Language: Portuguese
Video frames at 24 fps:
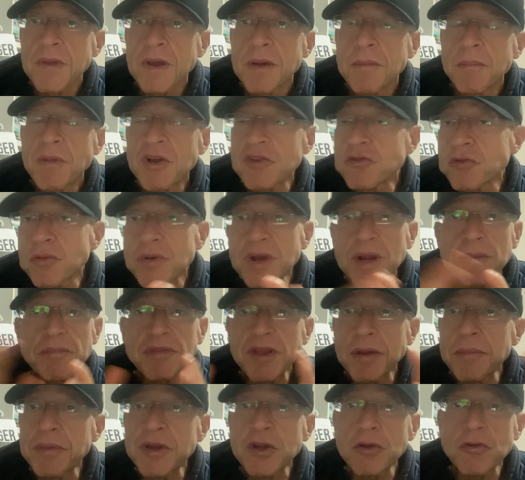Mas o Grêmio
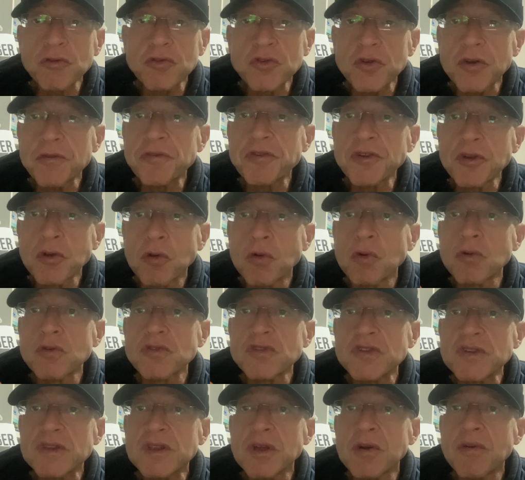também não sofre
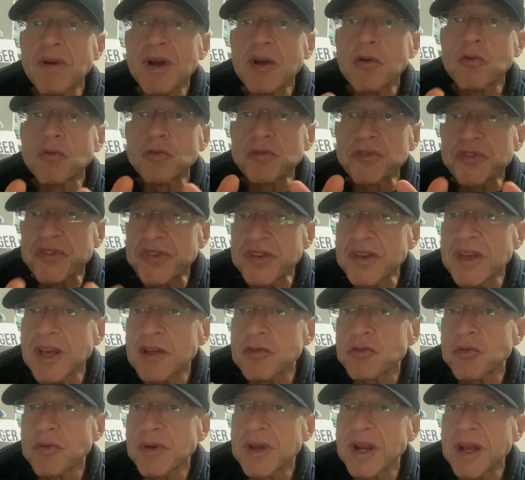gols, então a cozinha
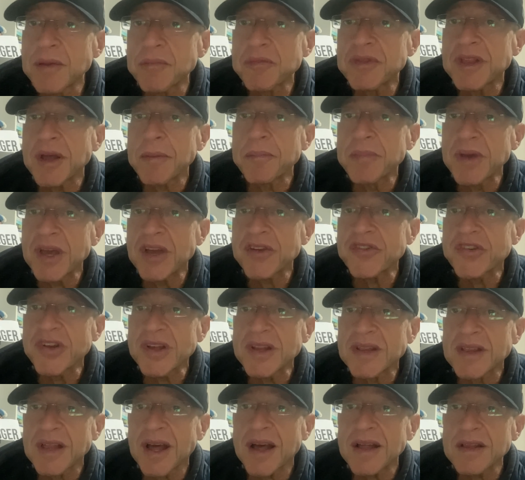do Grêmio está bem
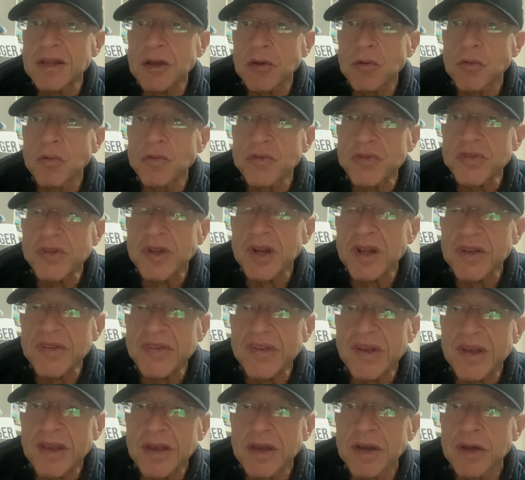ajeitada com os três
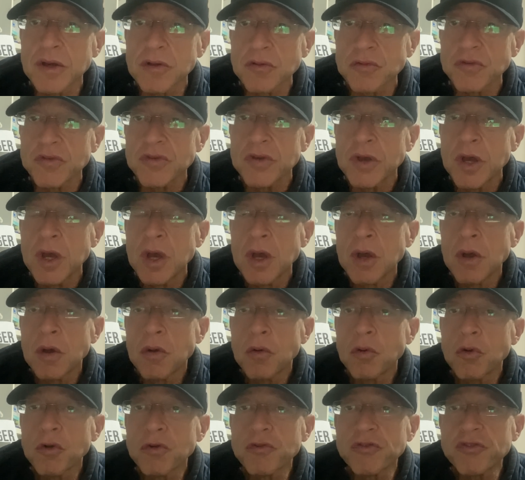zagueiros.
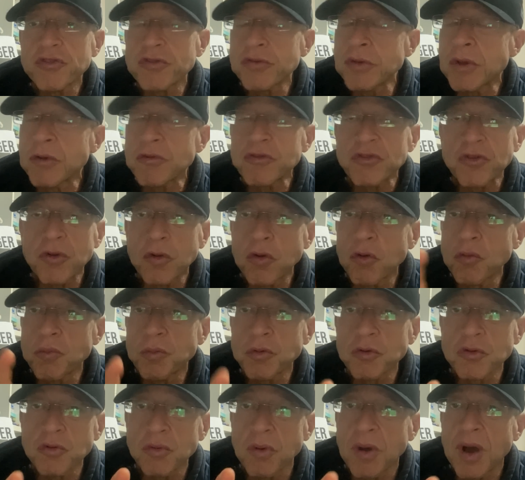Hoje não jogou
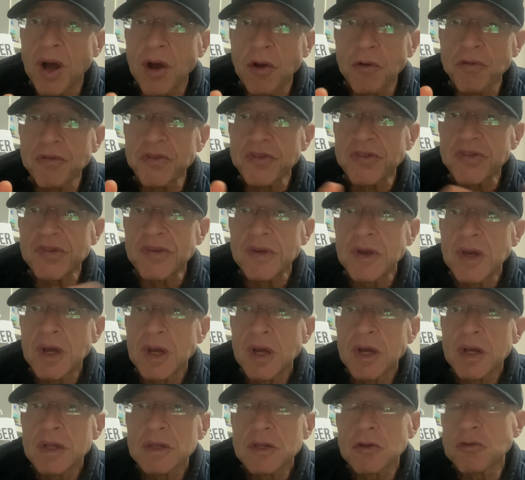Bruno Alves,
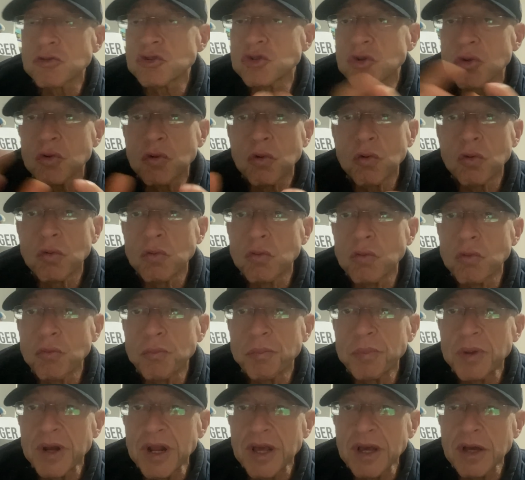não jogou o
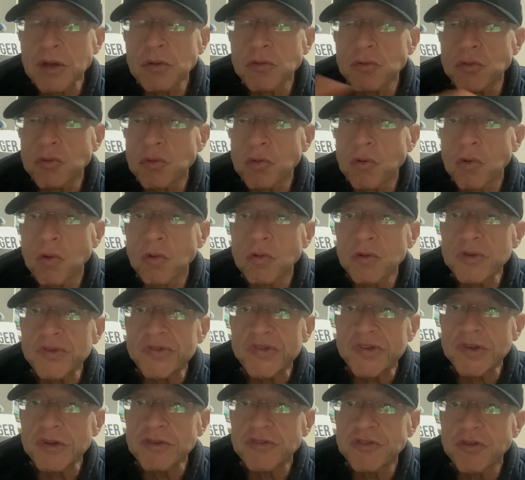Breno no gol, que
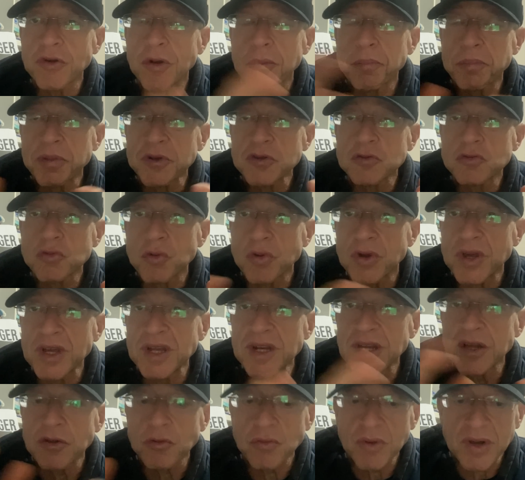sentiu a
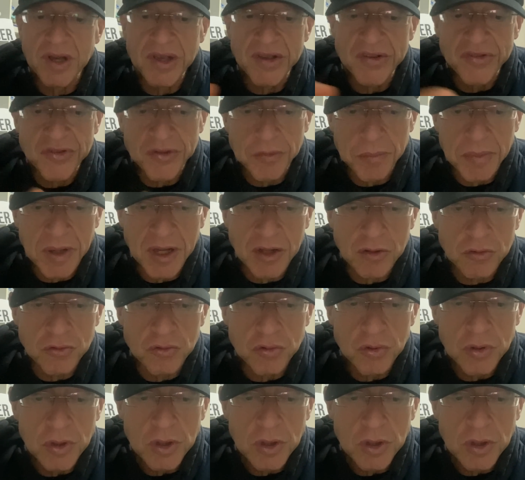panturrilha no aquecimento,